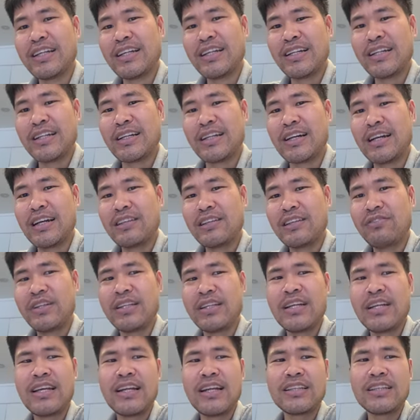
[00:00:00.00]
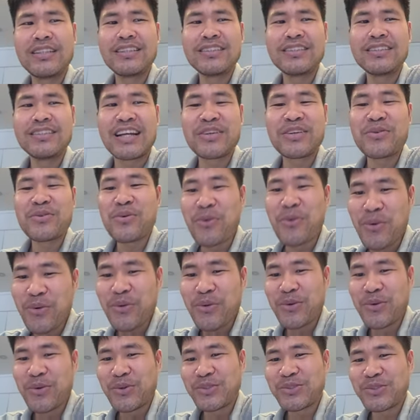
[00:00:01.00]
Đấy, vì đây là những dự án
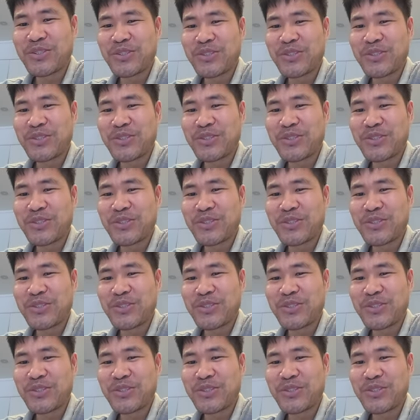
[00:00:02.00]
cũ những cái